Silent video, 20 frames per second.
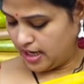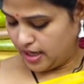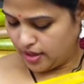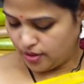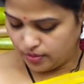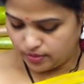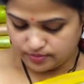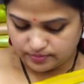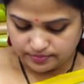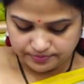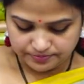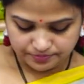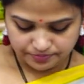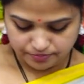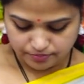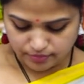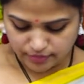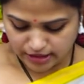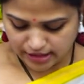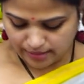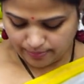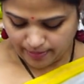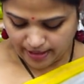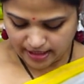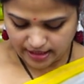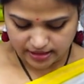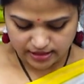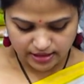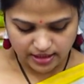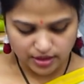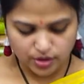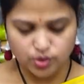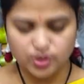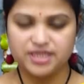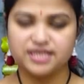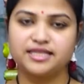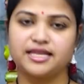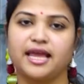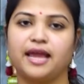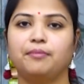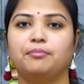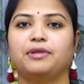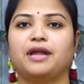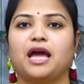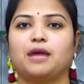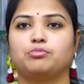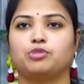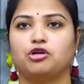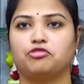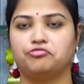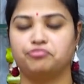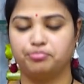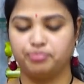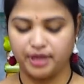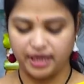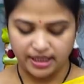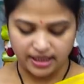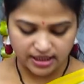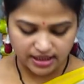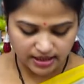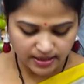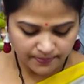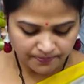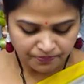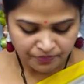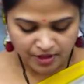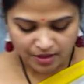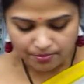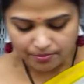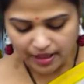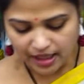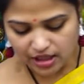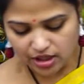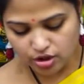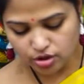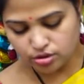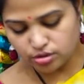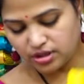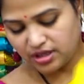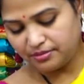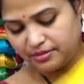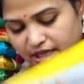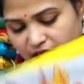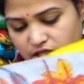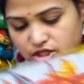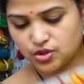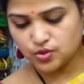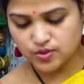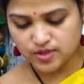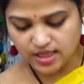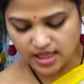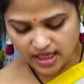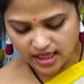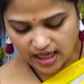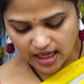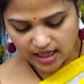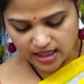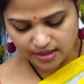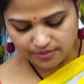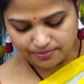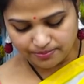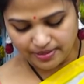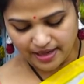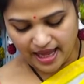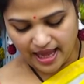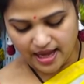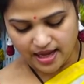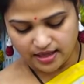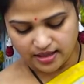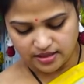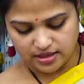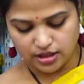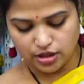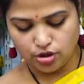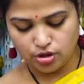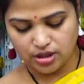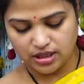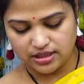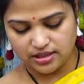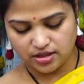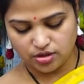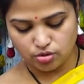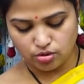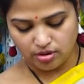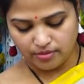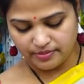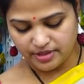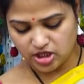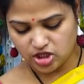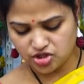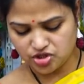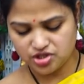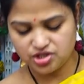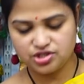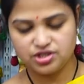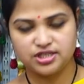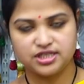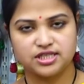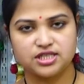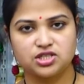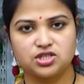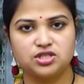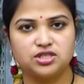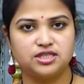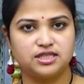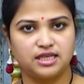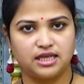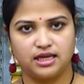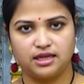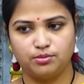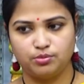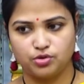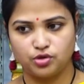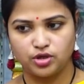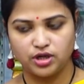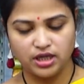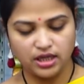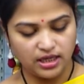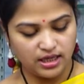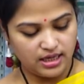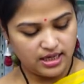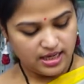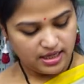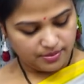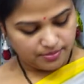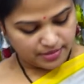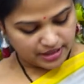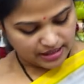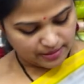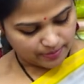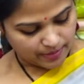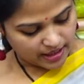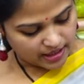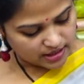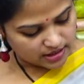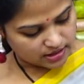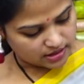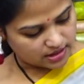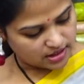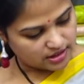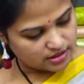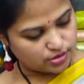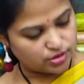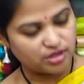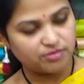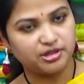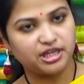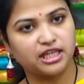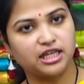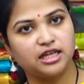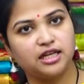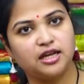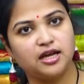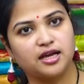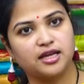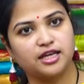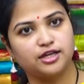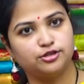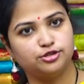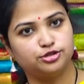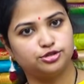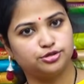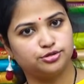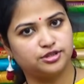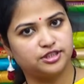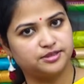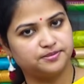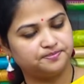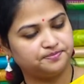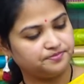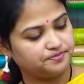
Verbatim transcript: ఎల్లో మిడిల్ పార్ట్ అంతా కూడా సేమ్ టైప్ ఆఫ్ ప్రింట్ పళ్ళు కూడా మనం చూస్తే కానీ బ్లా ఎల్లో కలర్ కాంబినేషన్ జస్ట్ జరీ బార్డర్ మిడిల్ పార్ట్ అంతా కూడా మనకి ఇలాగే ఉంటుంది